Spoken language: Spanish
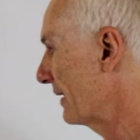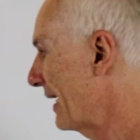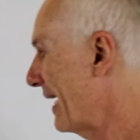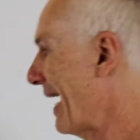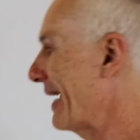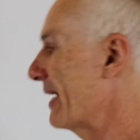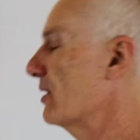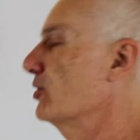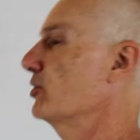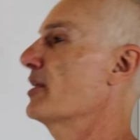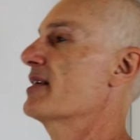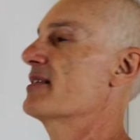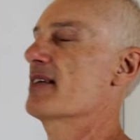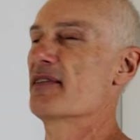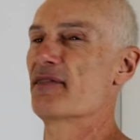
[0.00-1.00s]
Que ahí
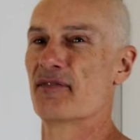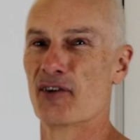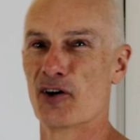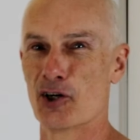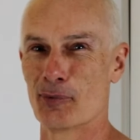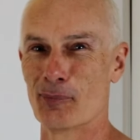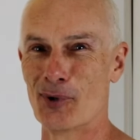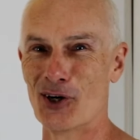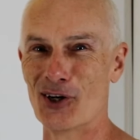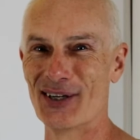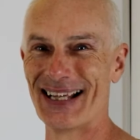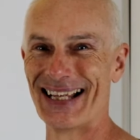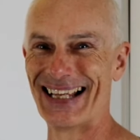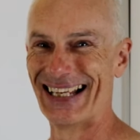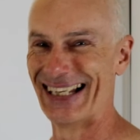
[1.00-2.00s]
donde se
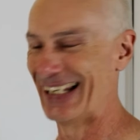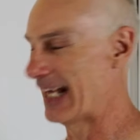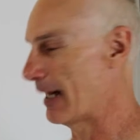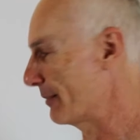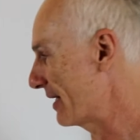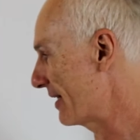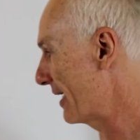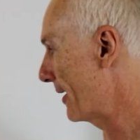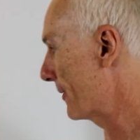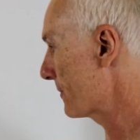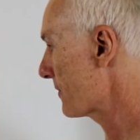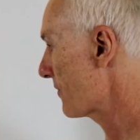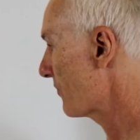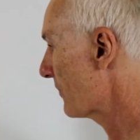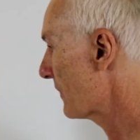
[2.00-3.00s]
formó la
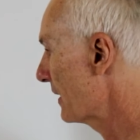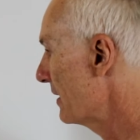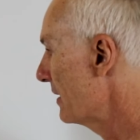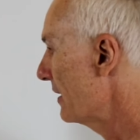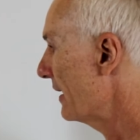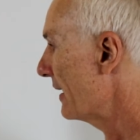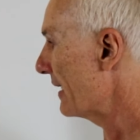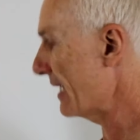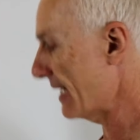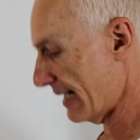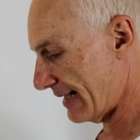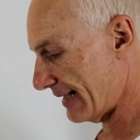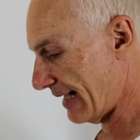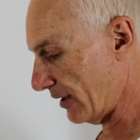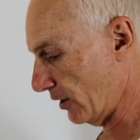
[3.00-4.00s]
vida.
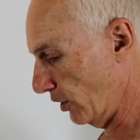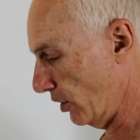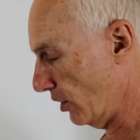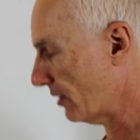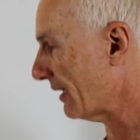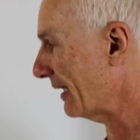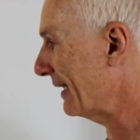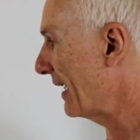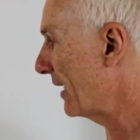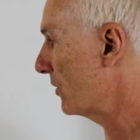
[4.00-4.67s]
¿Y qué color le